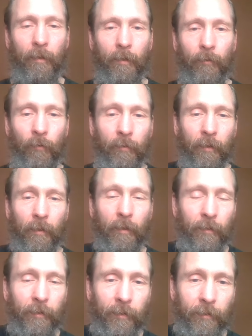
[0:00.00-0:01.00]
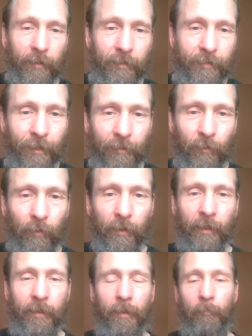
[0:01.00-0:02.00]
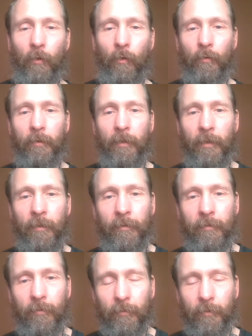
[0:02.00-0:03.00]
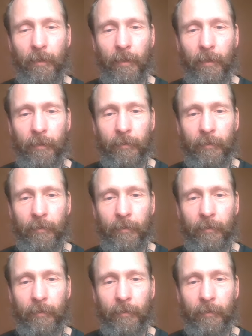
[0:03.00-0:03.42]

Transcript: Nun, ist natürlich im Grunde, so sehe ich